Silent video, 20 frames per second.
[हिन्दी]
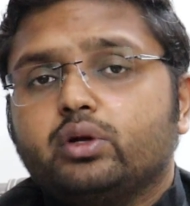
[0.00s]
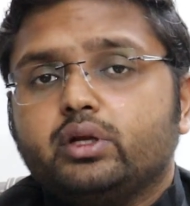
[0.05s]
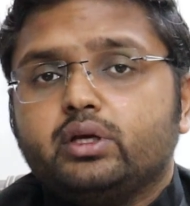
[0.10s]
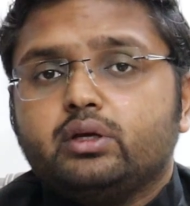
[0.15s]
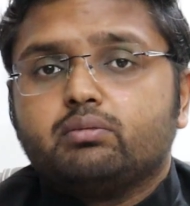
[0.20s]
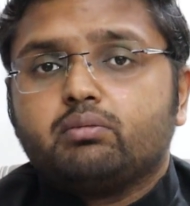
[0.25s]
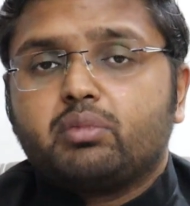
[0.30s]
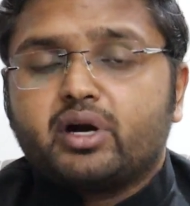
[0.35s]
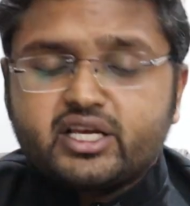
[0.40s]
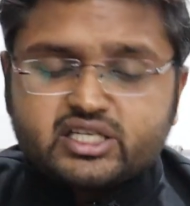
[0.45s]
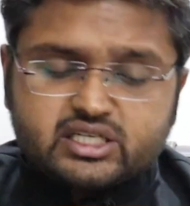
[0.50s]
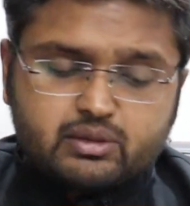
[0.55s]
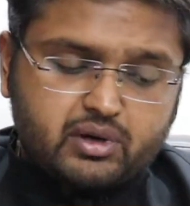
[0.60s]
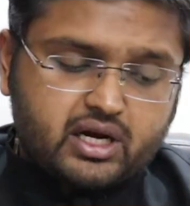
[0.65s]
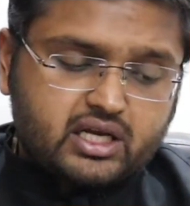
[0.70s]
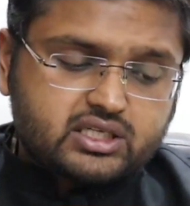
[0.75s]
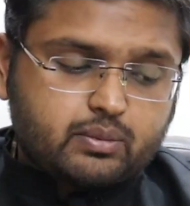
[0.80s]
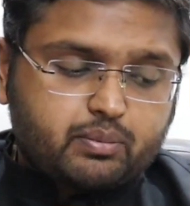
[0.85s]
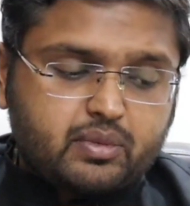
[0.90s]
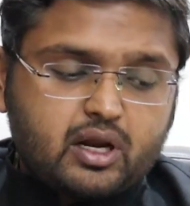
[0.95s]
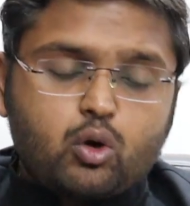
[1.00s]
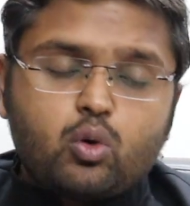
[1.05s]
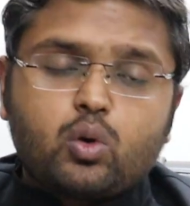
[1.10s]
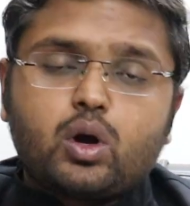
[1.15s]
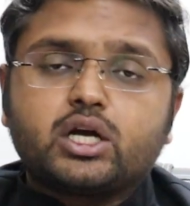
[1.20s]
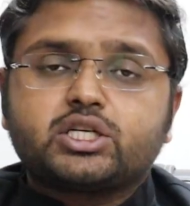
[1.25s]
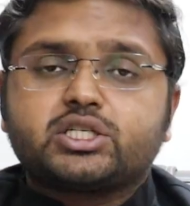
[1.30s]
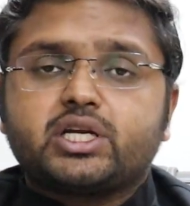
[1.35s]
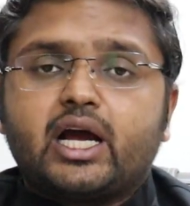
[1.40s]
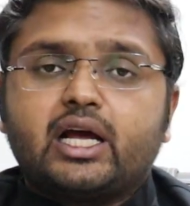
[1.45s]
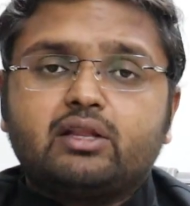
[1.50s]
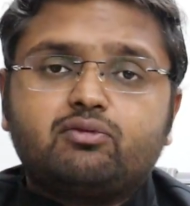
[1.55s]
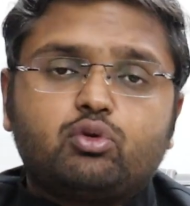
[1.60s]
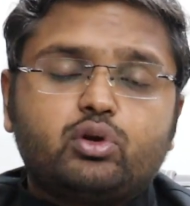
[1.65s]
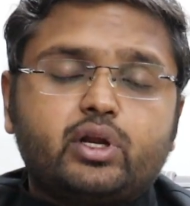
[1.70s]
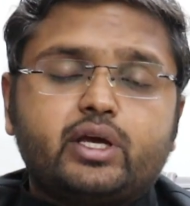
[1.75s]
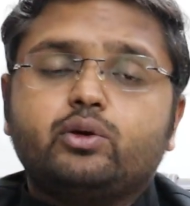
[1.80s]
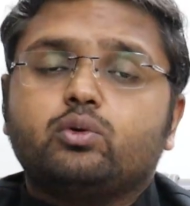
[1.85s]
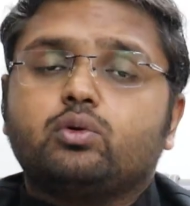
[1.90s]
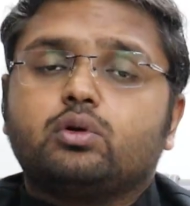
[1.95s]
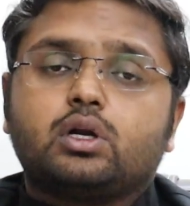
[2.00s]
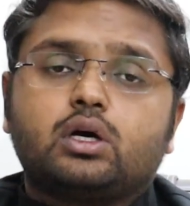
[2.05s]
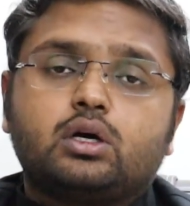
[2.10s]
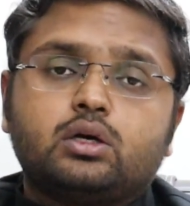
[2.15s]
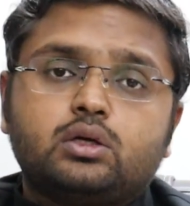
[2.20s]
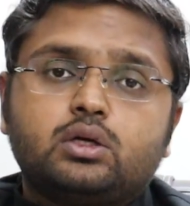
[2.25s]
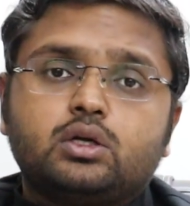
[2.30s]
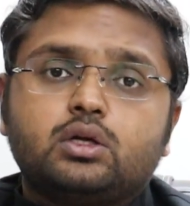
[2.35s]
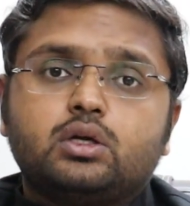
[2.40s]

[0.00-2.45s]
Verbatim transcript: होनी बड़े से बड़ा सपना होगा शायद वो नहीं होना